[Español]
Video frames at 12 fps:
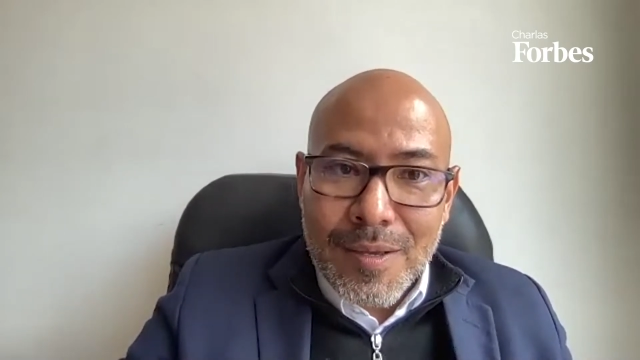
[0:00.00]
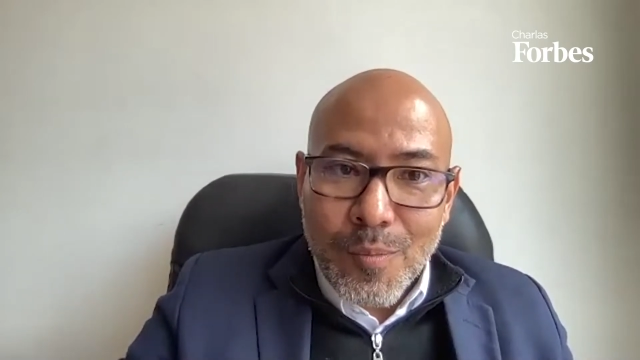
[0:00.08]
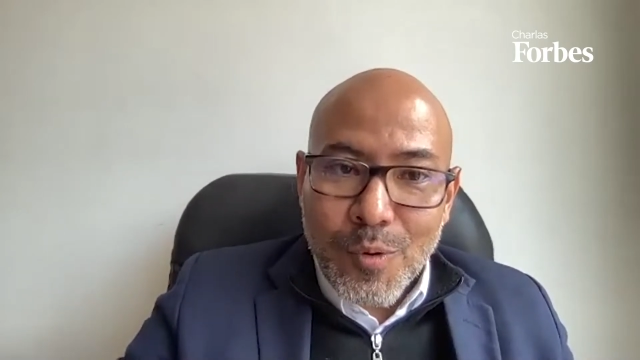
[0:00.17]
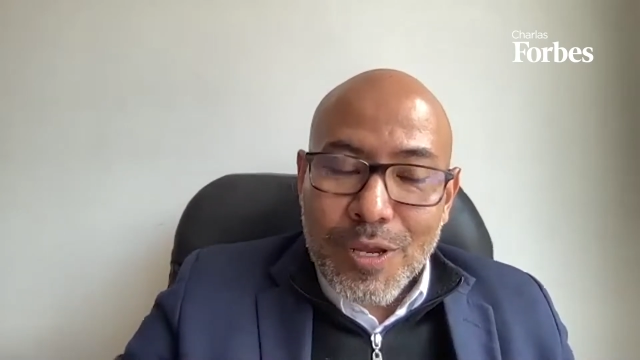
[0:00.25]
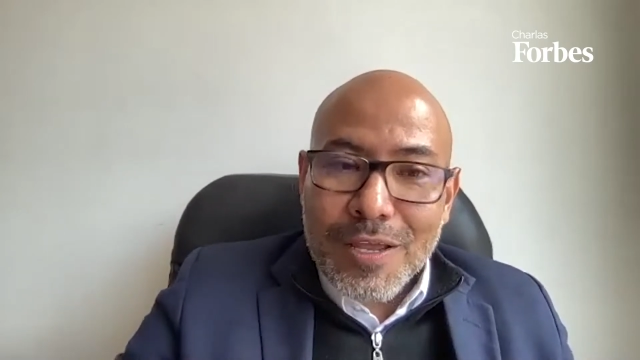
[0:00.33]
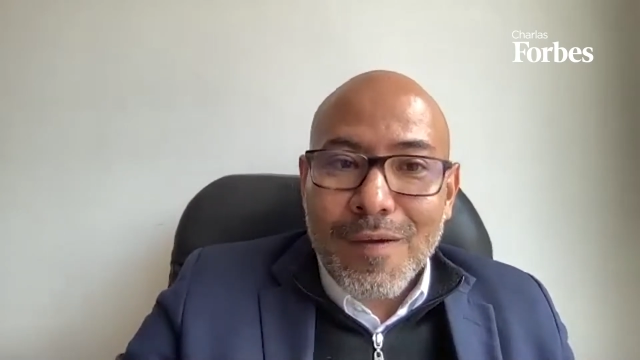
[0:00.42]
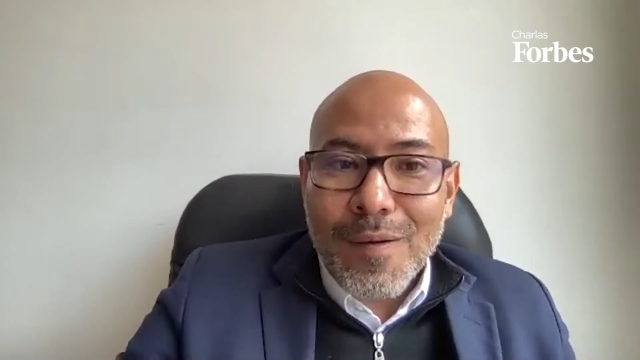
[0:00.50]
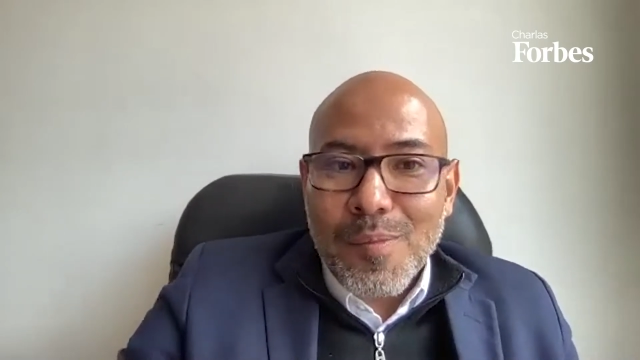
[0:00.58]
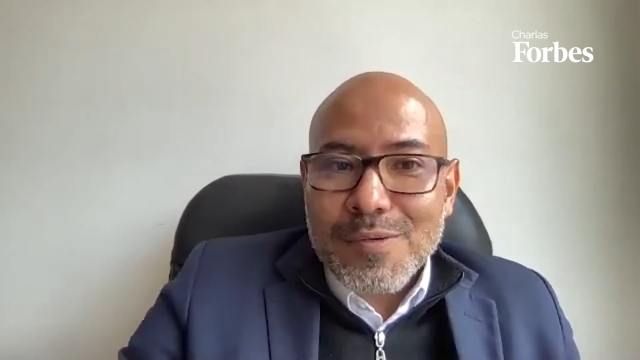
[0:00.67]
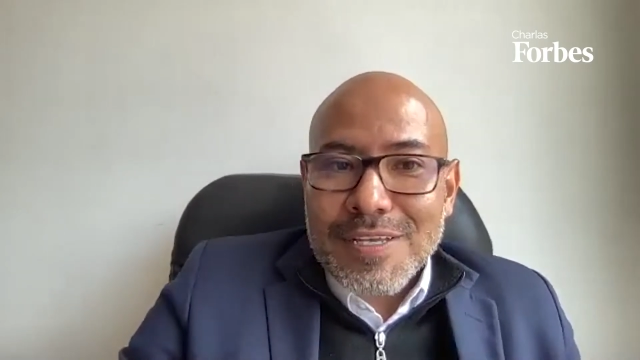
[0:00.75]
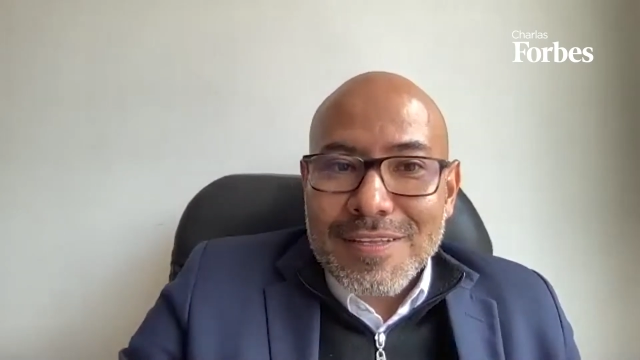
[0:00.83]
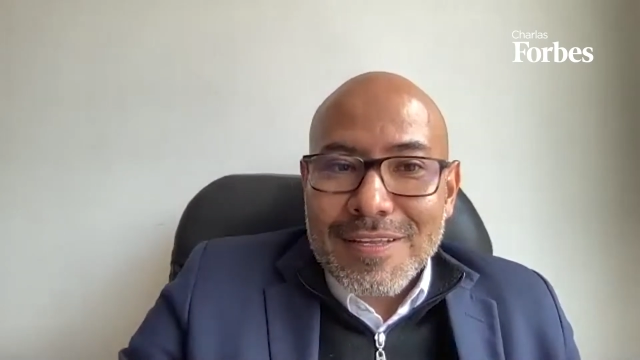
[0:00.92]
Porque aquí
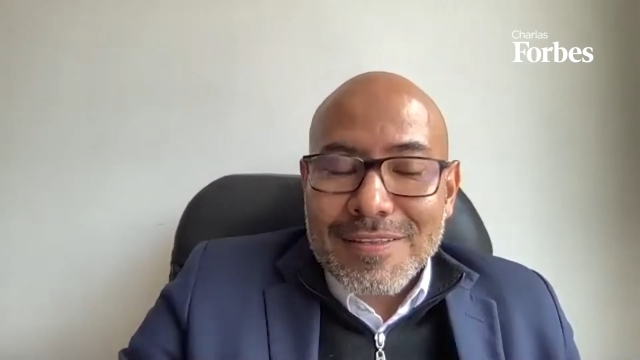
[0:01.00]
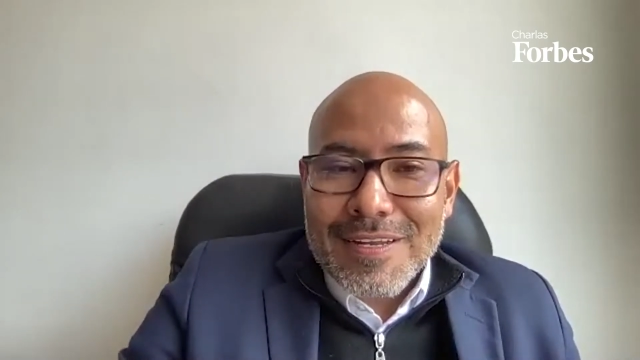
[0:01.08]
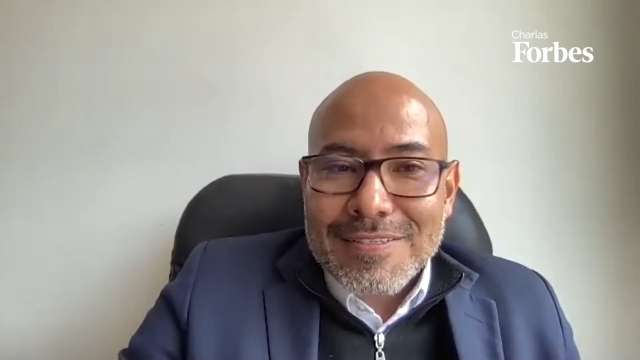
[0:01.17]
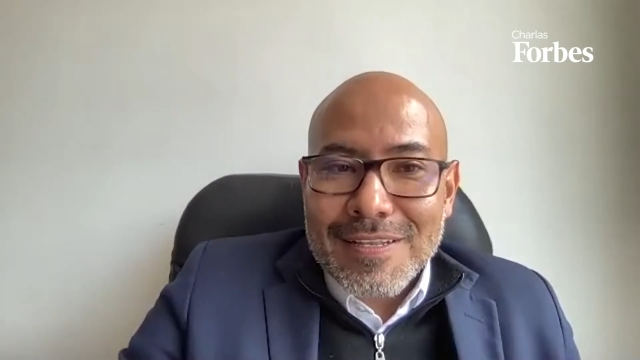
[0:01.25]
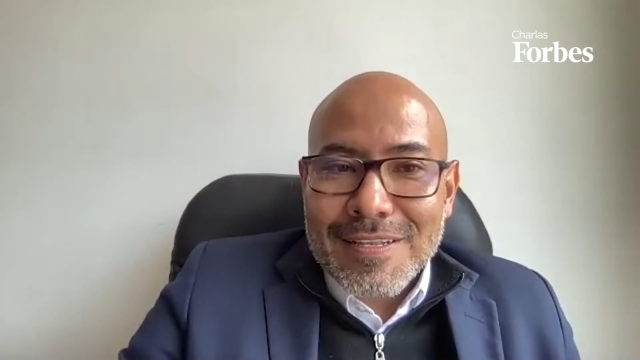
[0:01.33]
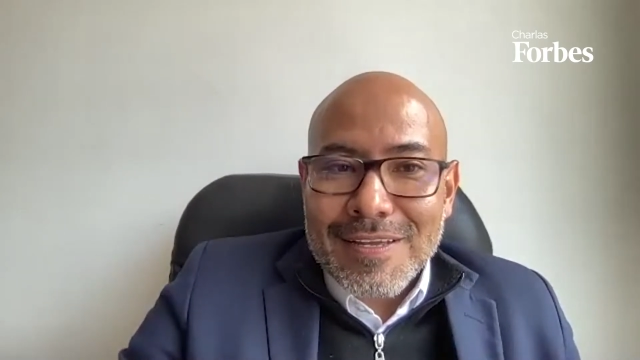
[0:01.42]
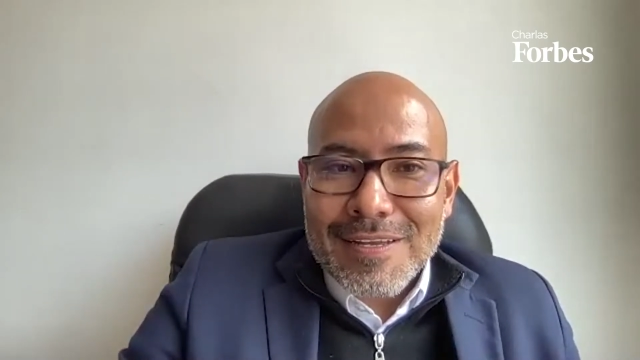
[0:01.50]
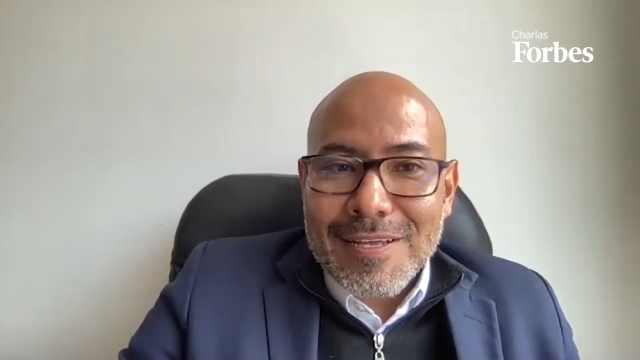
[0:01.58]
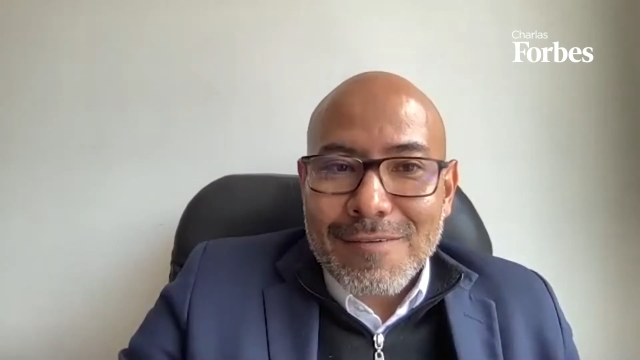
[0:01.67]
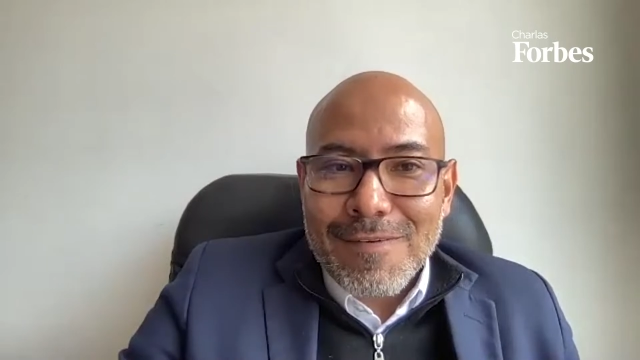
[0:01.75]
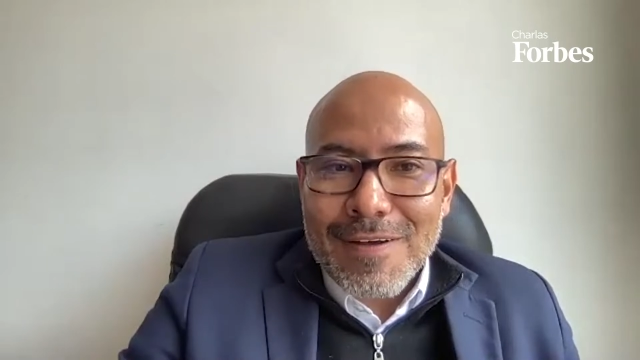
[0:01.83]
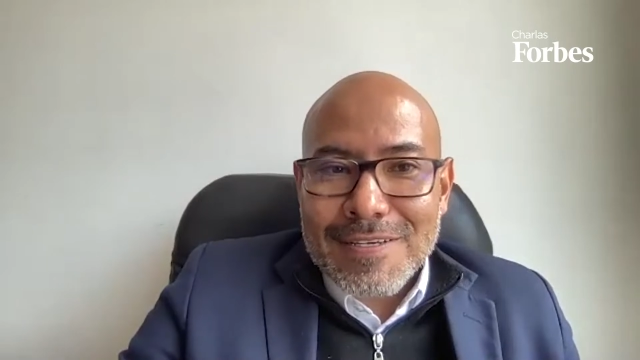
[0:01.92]
vamos a intentar saltar
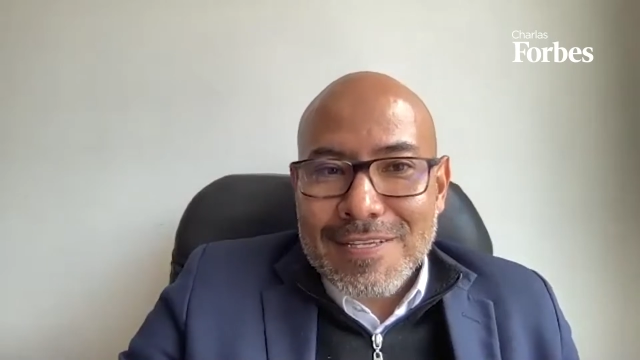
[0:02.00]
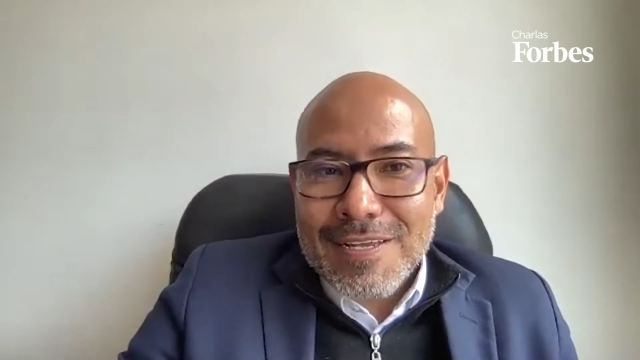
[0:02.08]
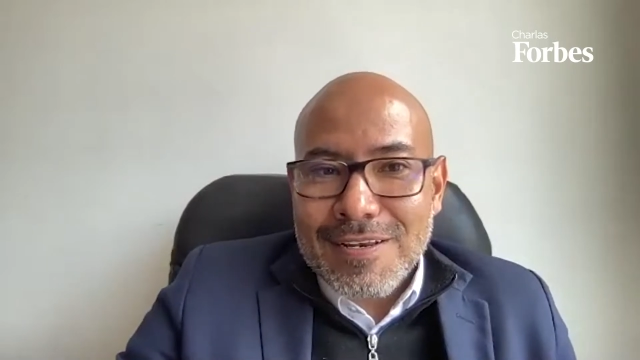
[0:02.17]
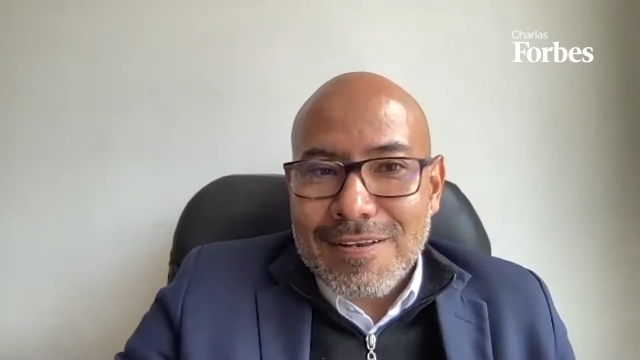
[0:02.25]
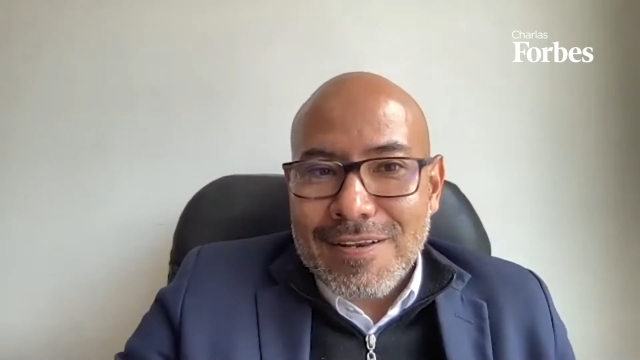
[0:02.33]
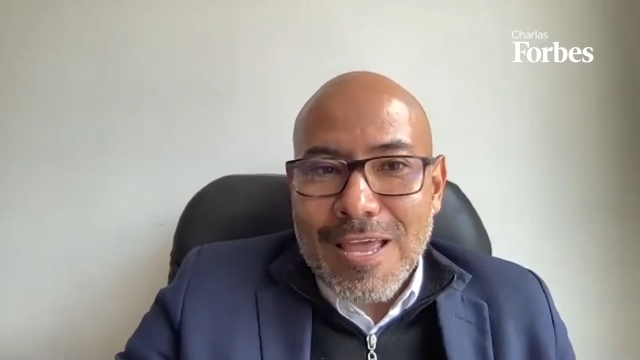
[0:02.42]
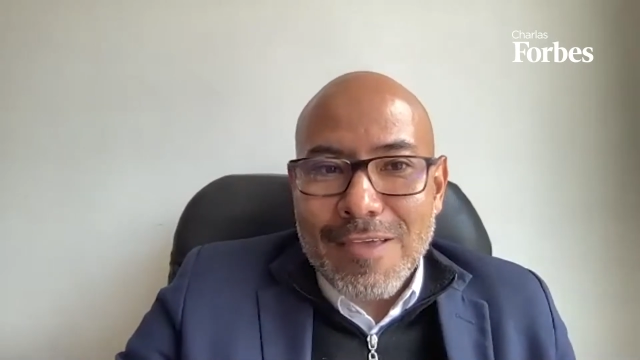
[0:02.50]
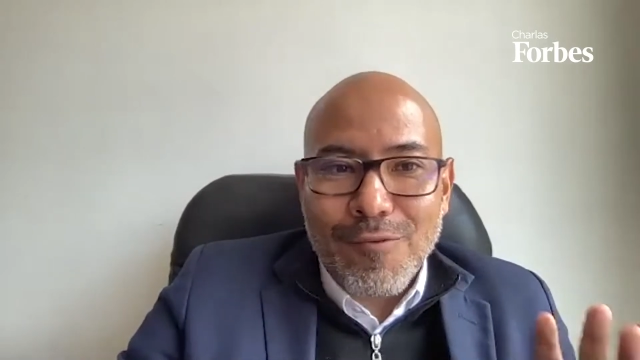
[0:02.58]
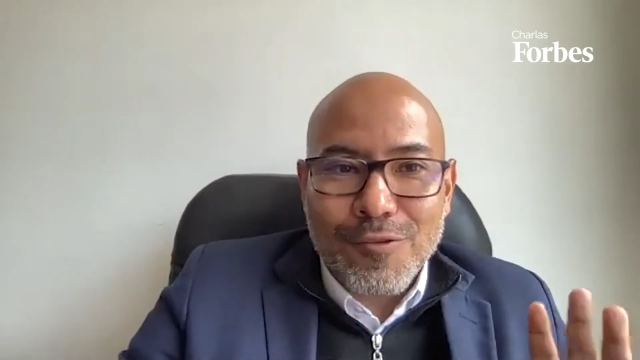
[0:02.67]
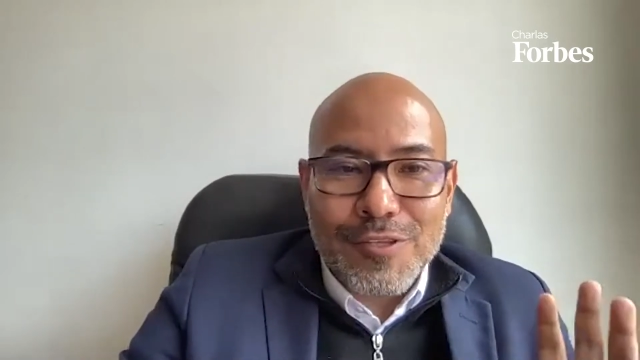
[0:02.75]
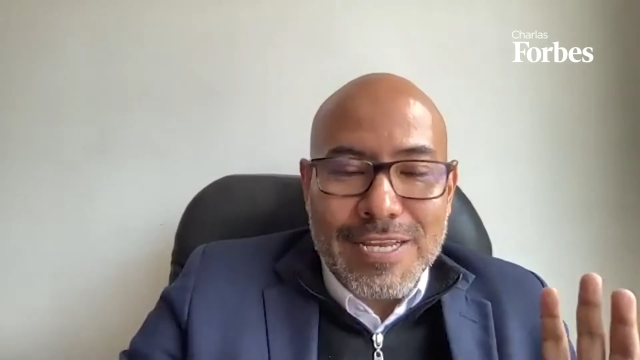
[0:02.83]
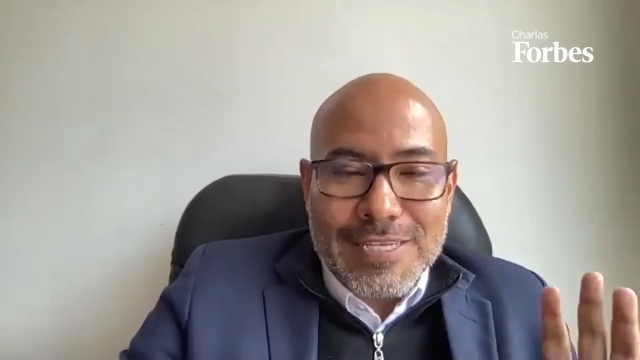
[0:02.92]
del fax al
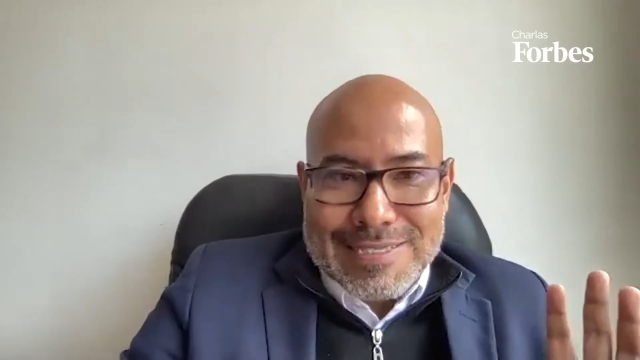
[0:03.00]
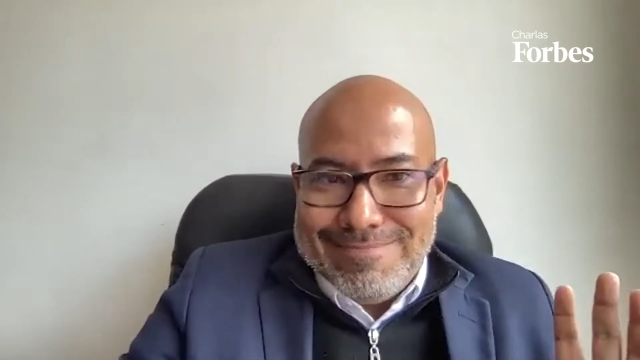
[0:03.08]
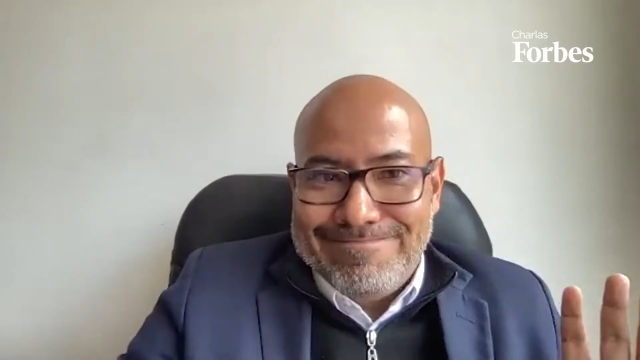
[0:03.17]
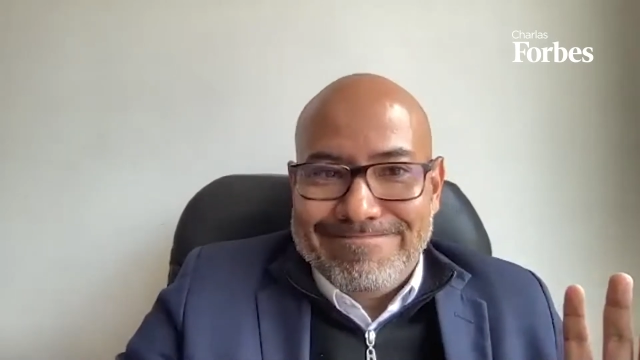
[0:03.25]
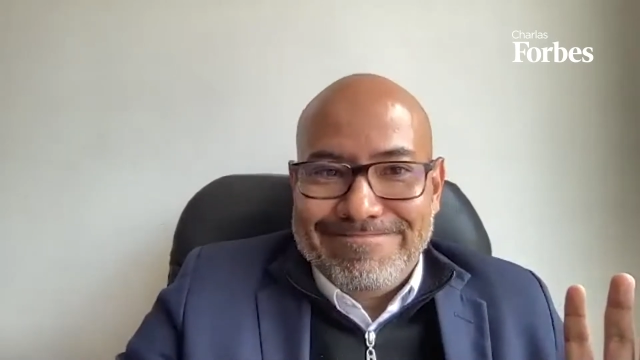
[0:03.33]
iPhone 13.